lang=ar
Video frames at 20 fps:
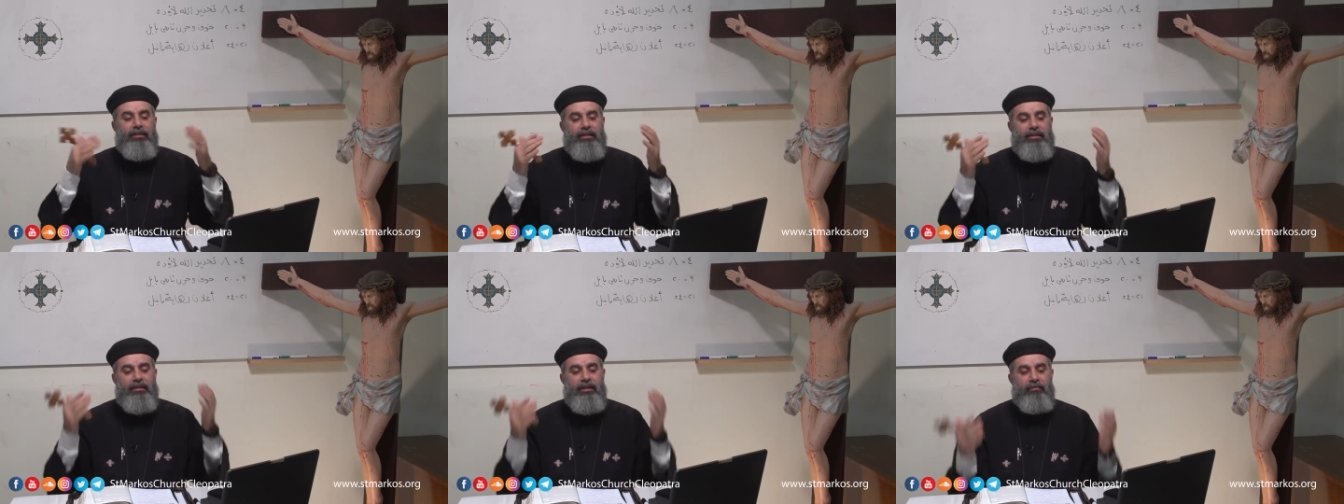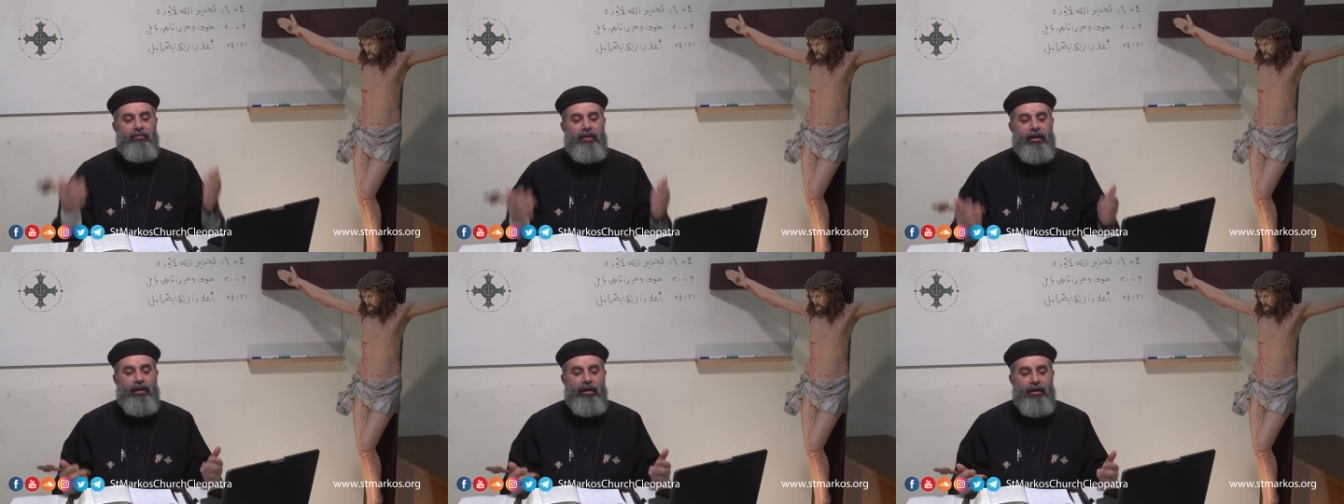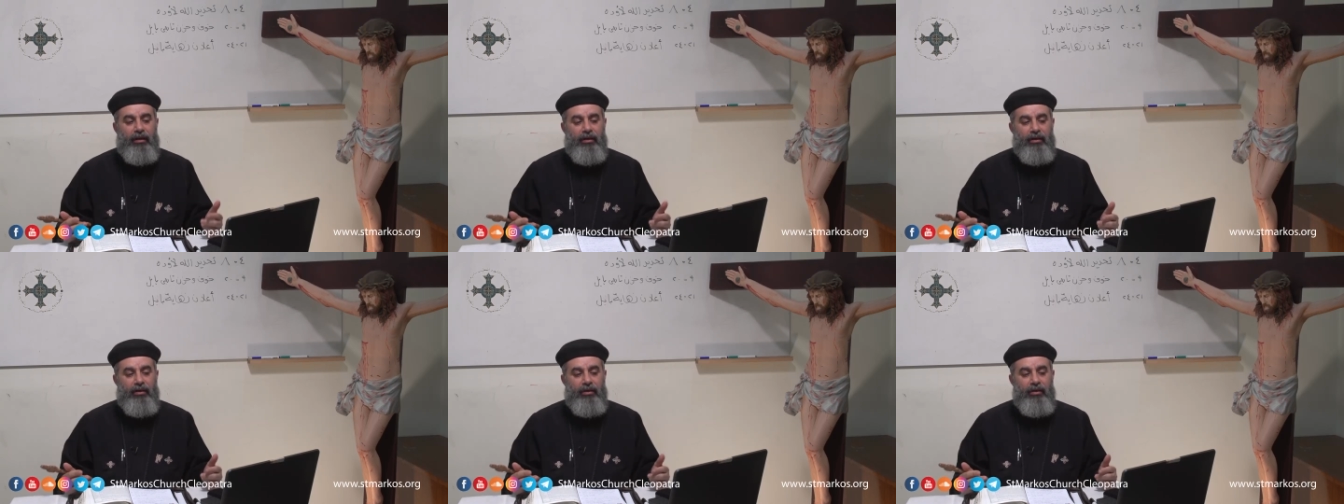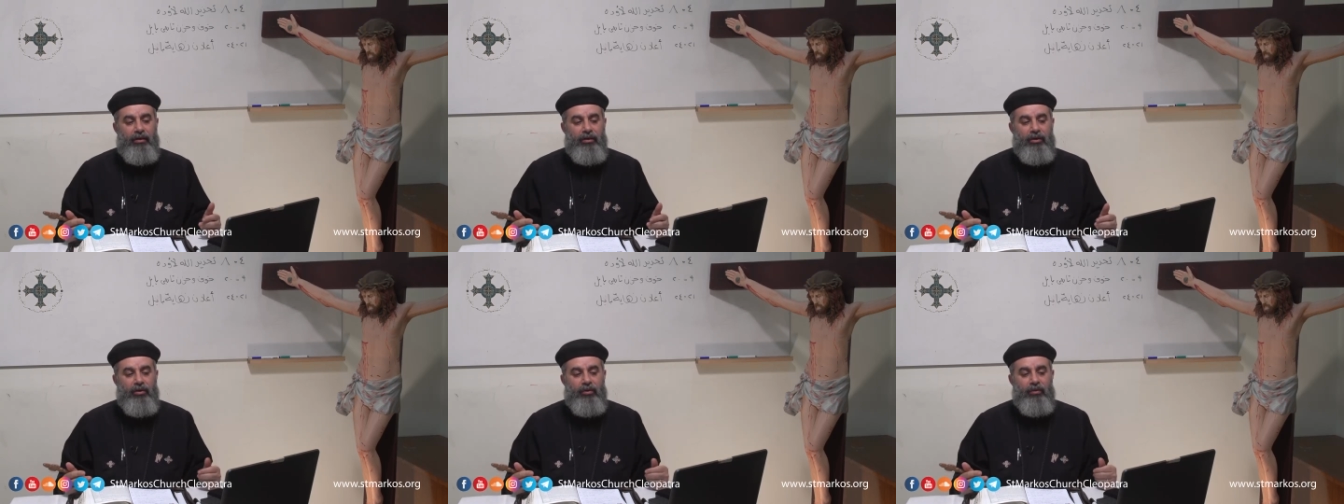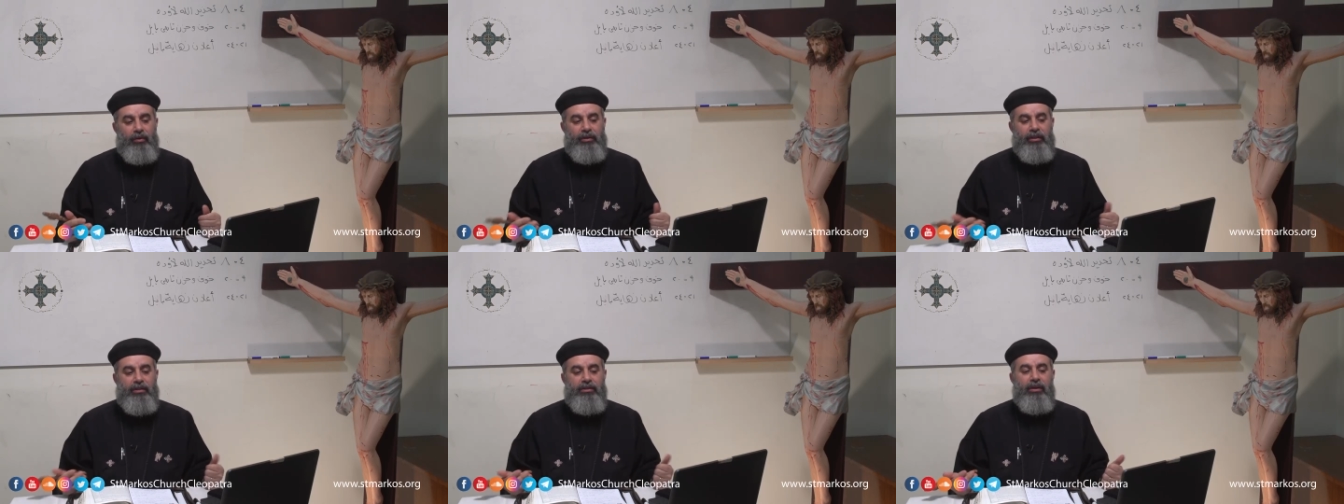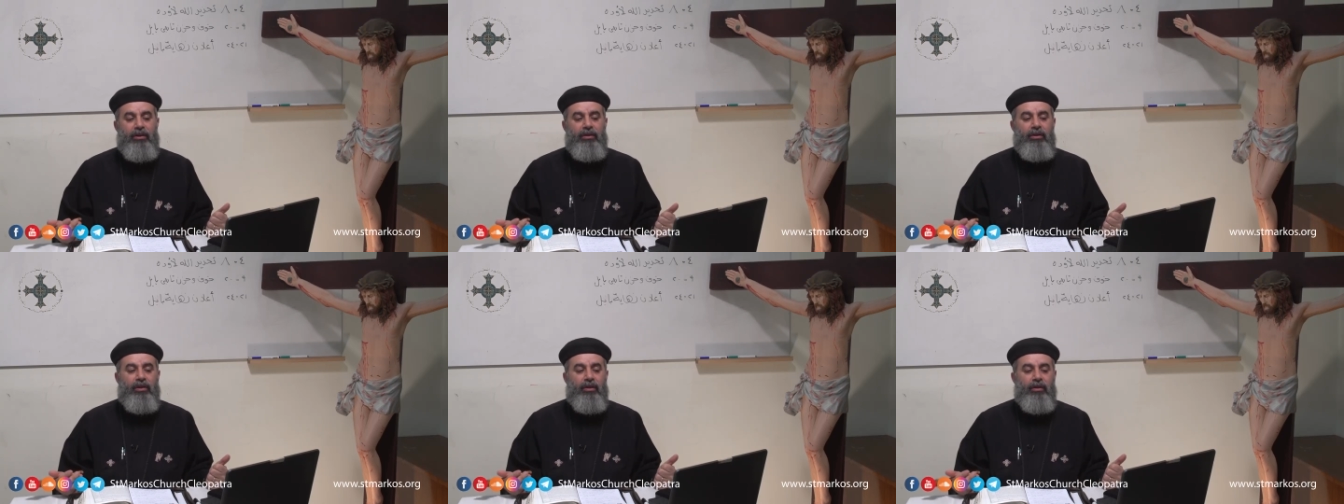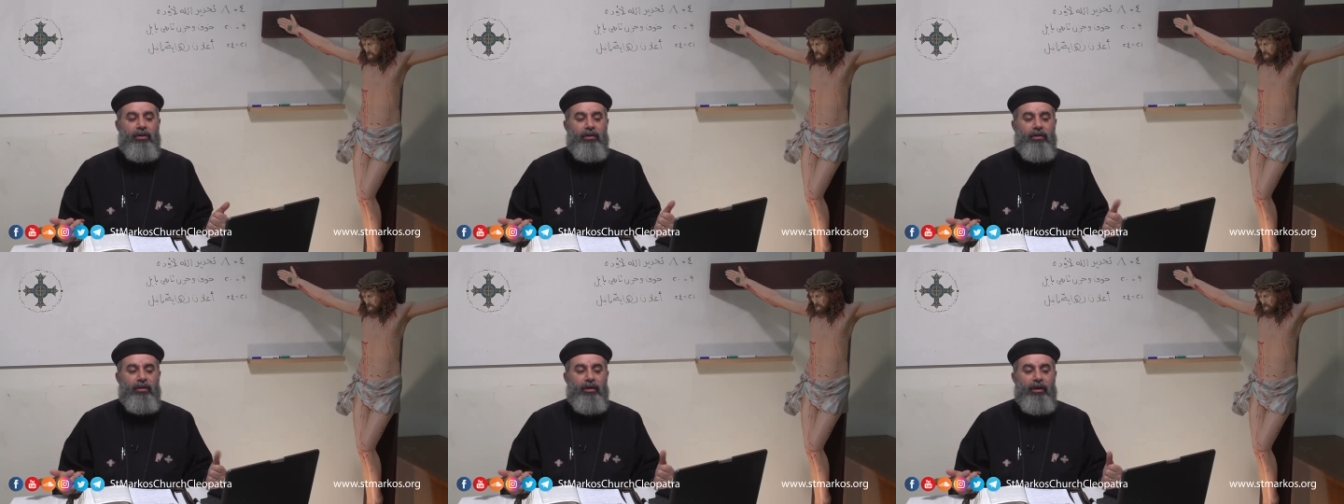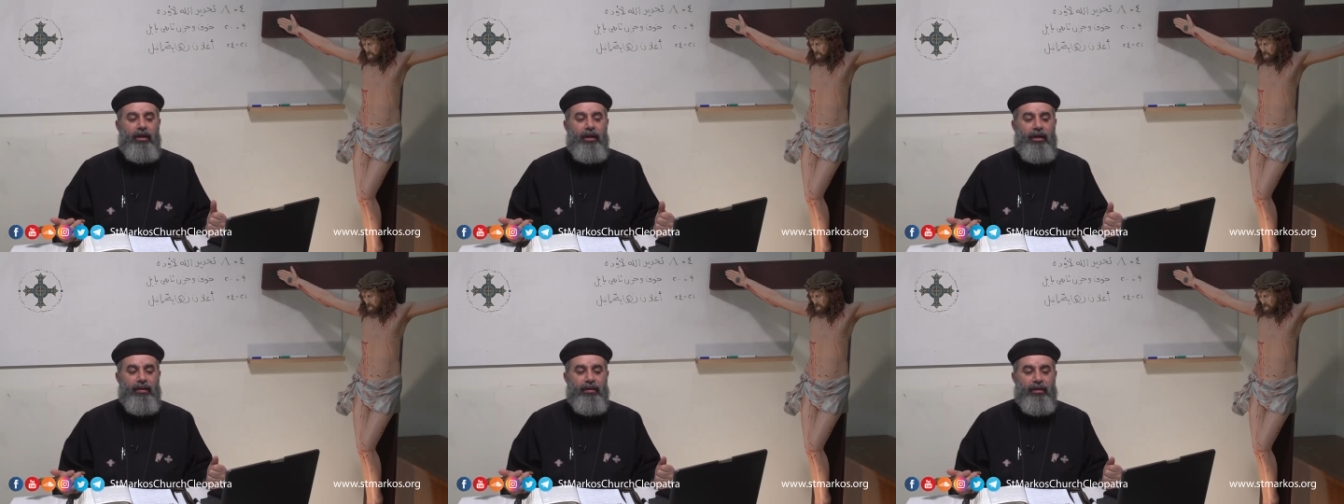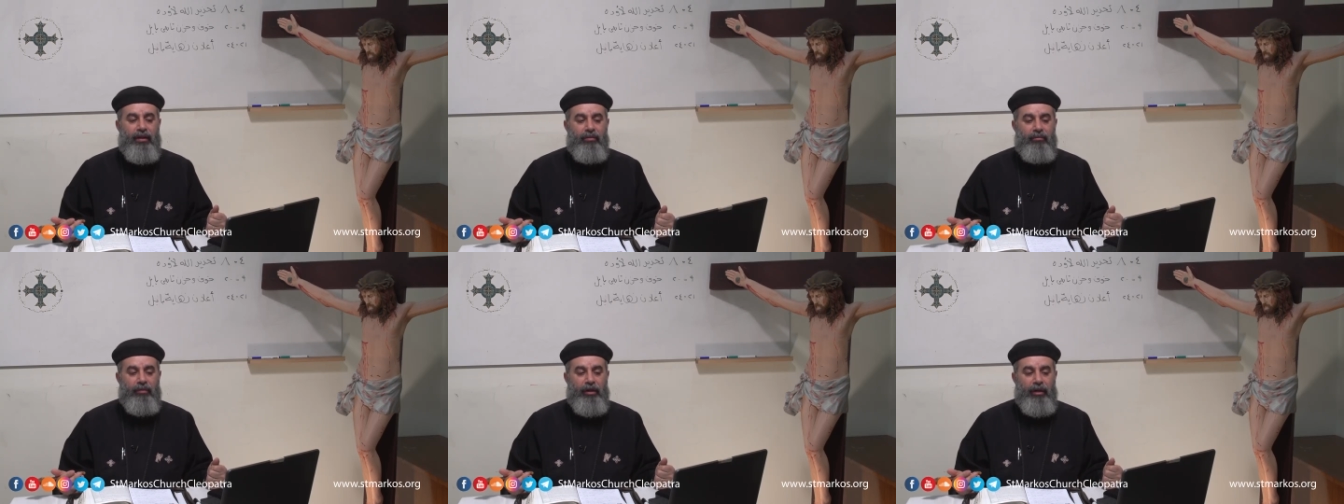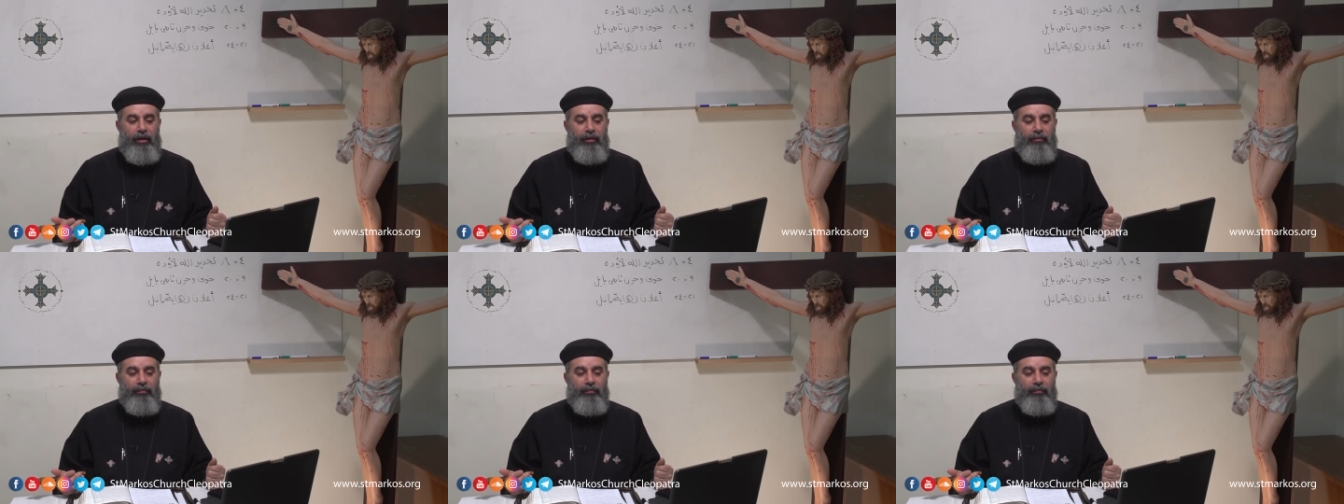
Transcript: السماء وتذكر الله أثامها